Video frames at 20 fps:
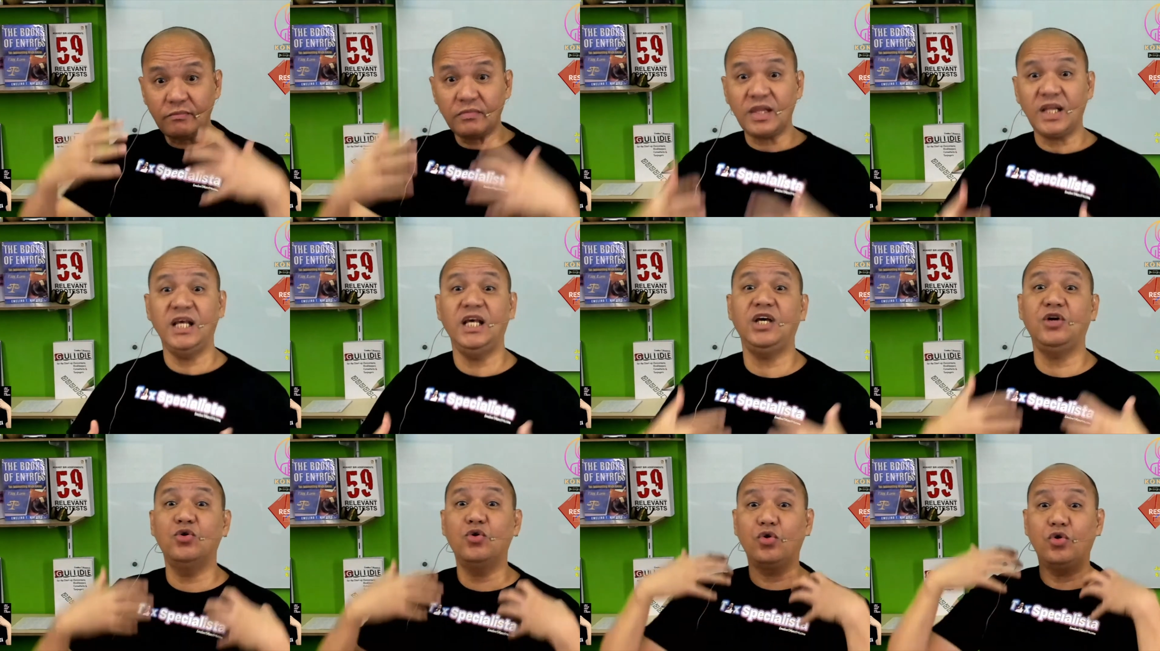
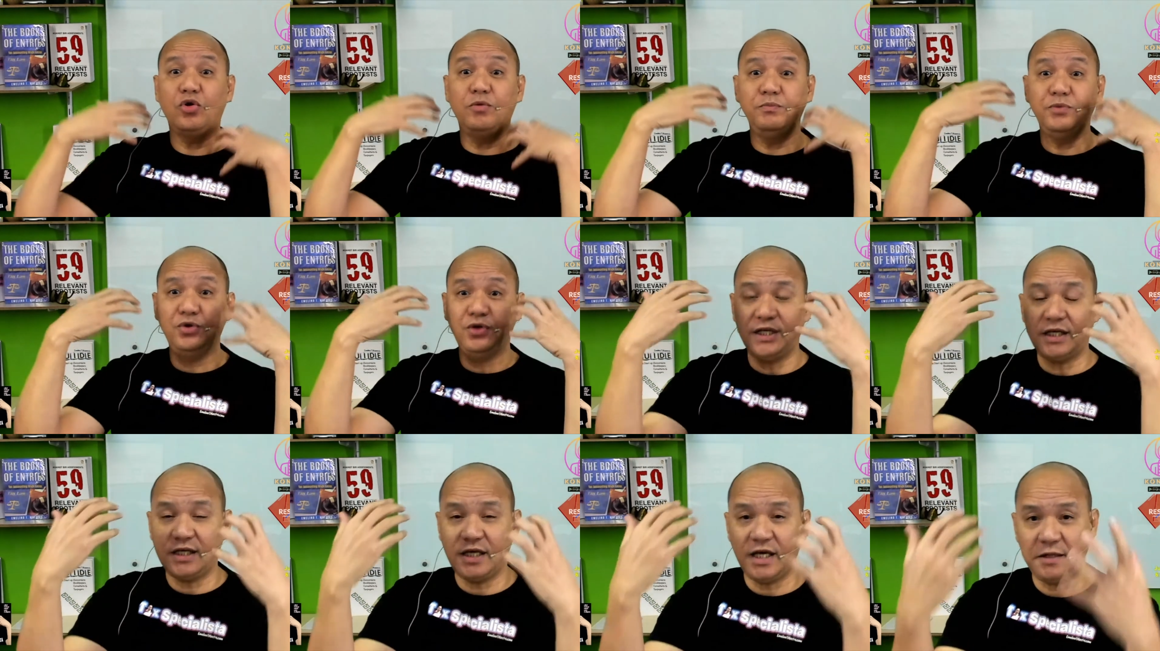
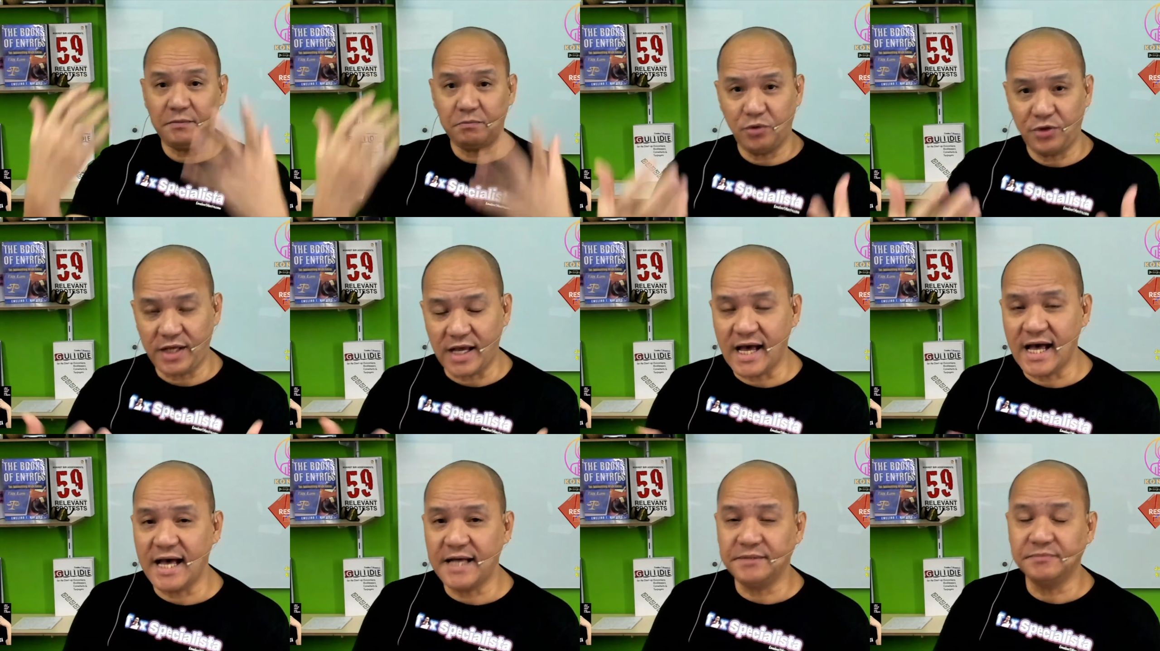i-communicate mo
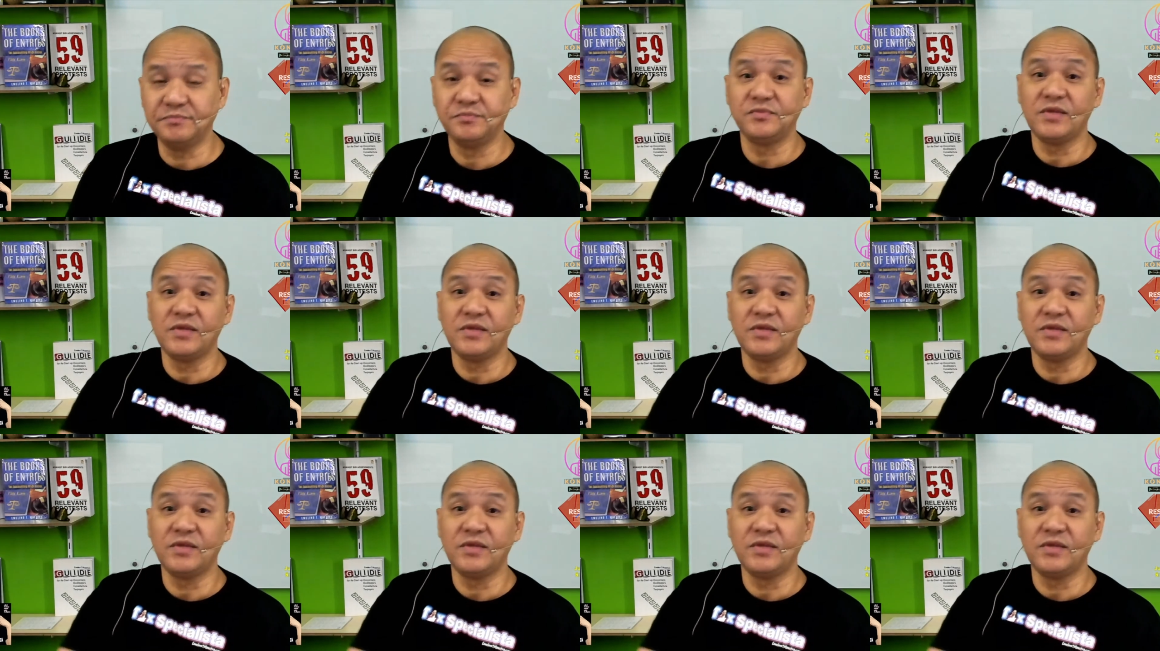yan